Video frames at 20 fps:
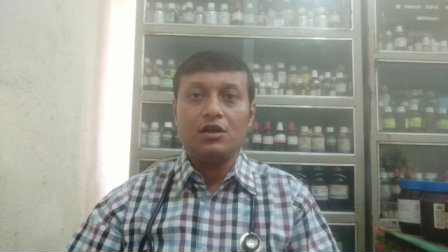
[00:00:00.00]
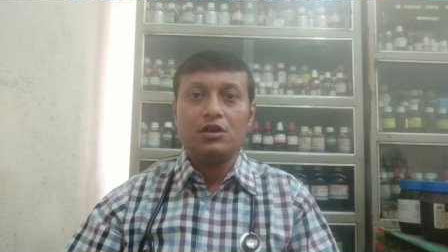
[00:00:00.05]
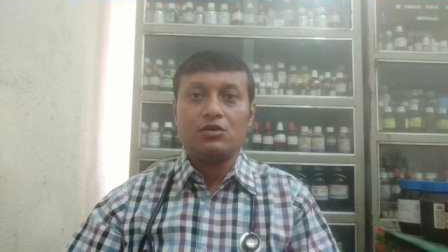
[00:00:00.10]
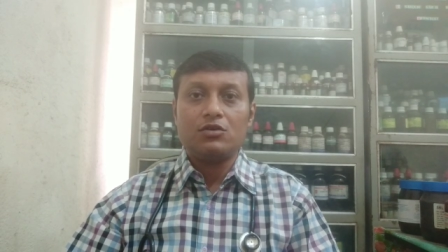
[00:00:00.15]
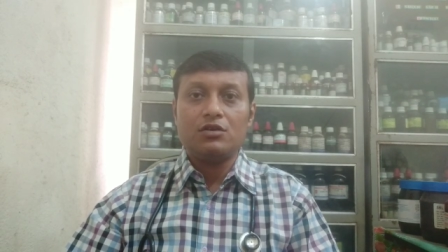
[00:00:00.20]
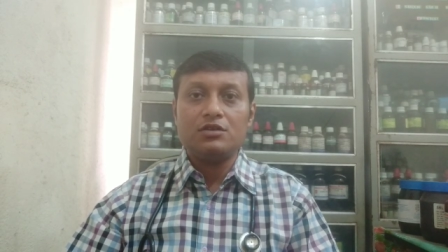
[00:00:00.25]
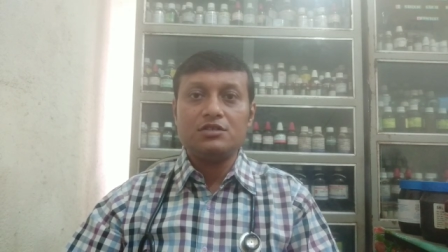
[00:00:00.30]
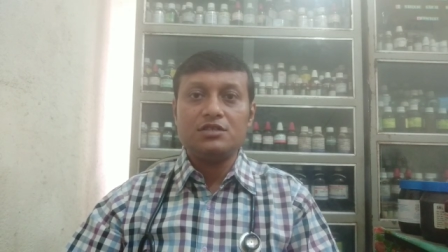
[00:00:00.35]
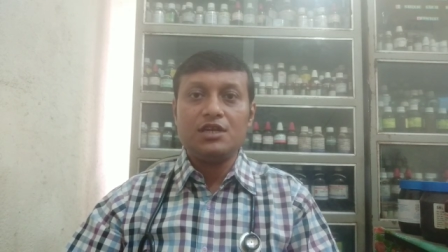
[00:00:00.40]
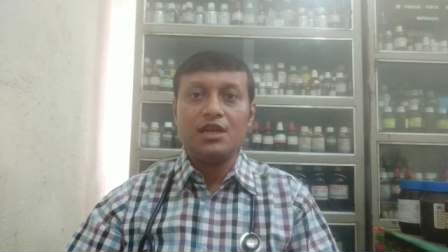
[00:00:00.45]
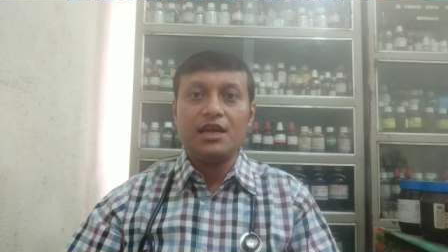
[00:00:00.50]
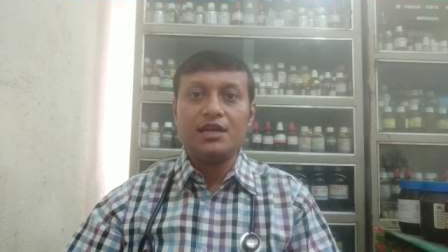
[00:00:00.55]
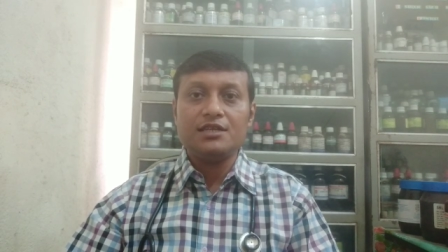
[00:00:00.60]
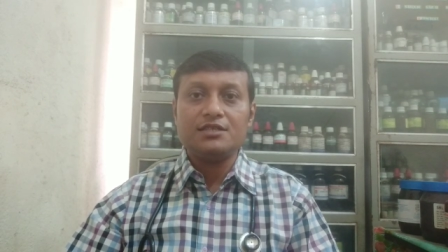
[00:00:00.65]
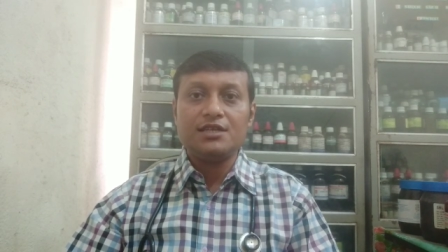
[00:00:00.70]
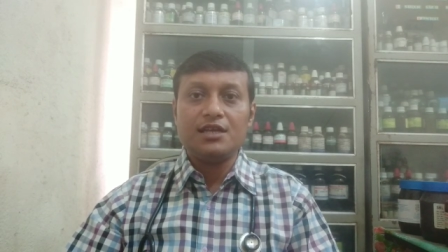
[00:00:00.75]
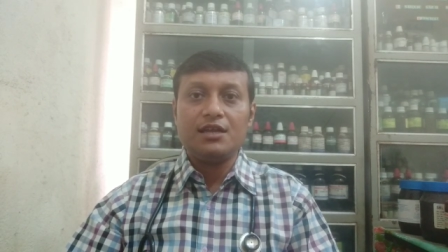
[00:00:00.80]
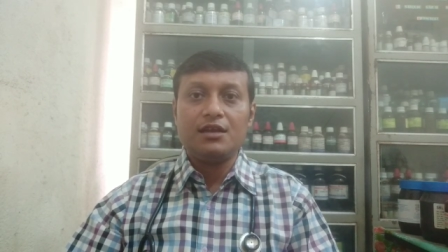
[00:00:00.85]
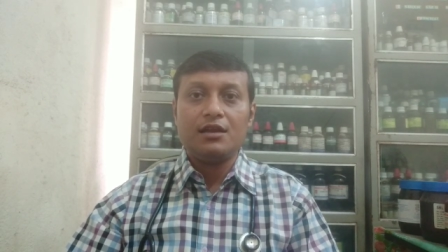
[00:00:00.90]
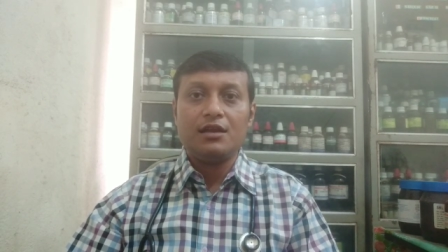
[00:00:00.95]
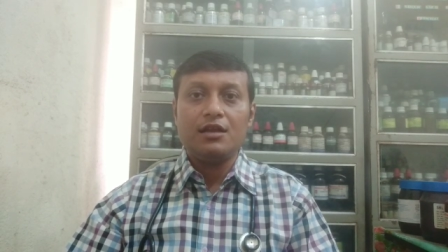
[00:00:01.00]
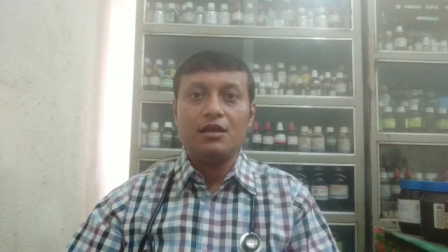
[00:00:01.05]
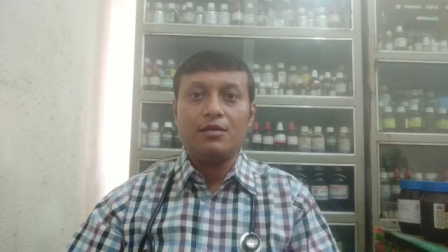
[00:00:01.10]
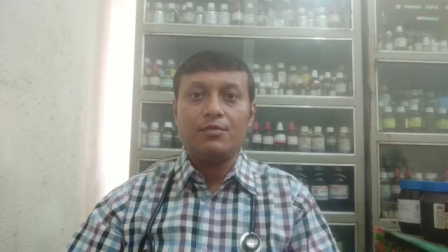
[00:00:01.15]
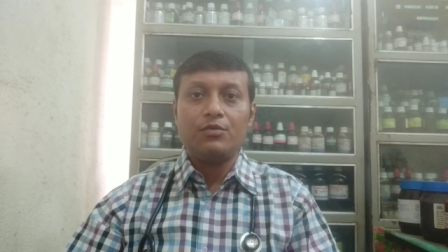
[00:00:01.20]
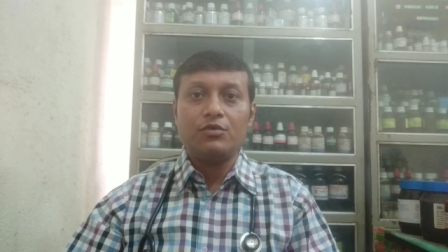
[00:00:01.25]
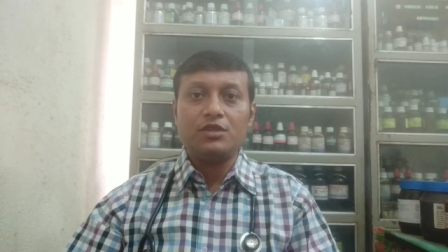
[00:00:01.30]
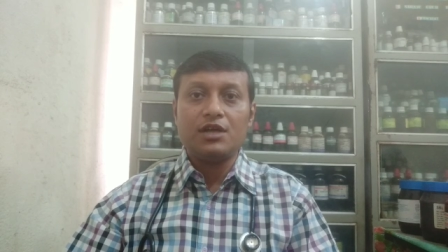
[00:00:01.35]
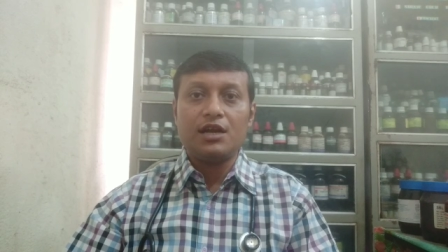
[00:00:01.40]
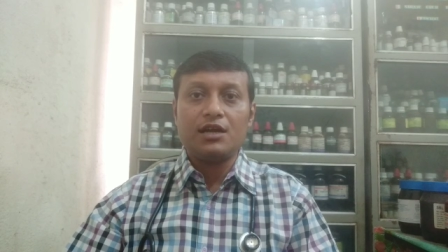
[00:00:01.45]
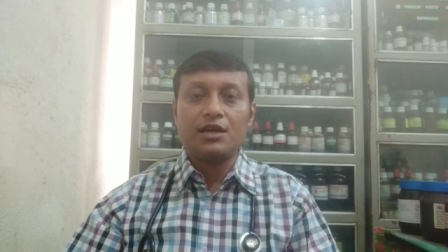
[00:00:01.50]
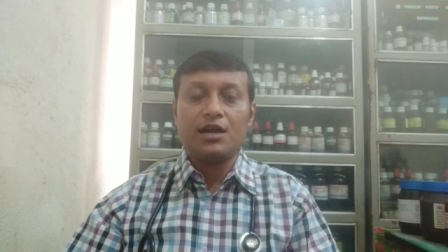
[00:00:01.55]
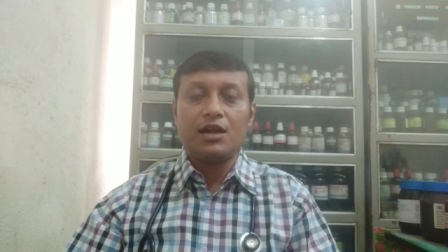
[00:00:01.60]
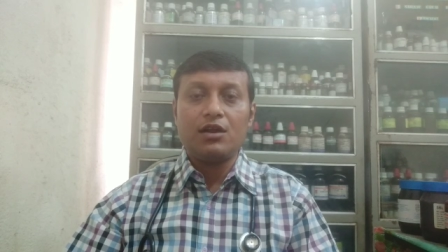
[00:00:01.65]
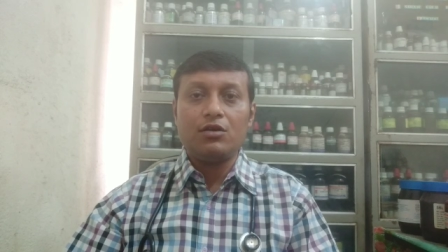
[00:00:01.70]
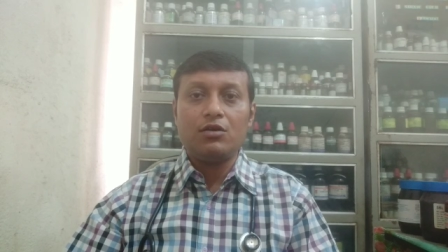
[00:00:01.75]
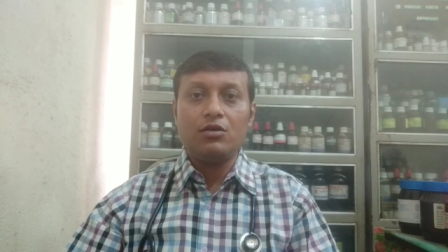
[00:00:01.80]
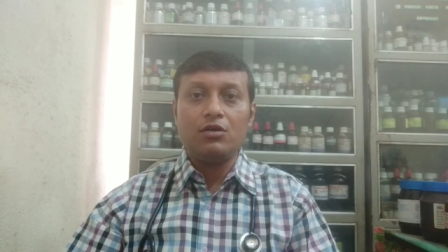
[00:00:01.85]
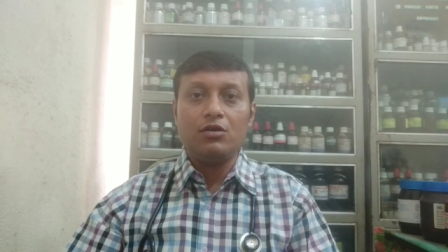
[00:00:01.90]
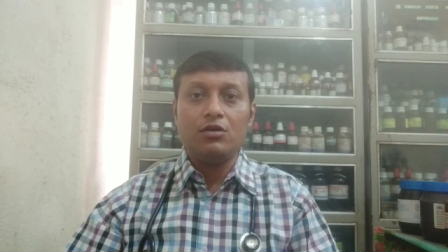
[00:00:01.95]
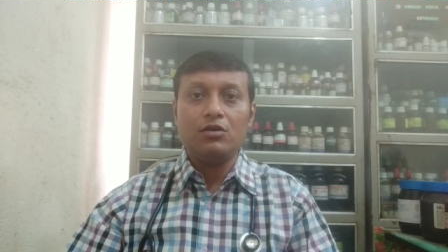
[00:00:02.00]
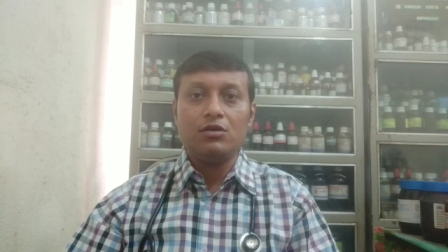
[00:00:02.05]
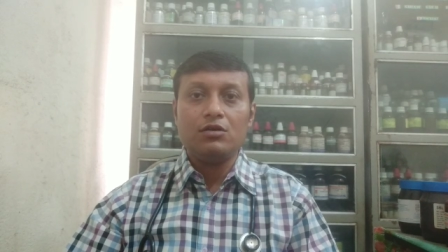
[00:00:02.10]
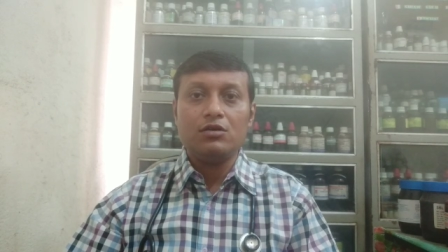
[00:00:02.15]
টনসিলাইটিসের প্রধান কারণ হল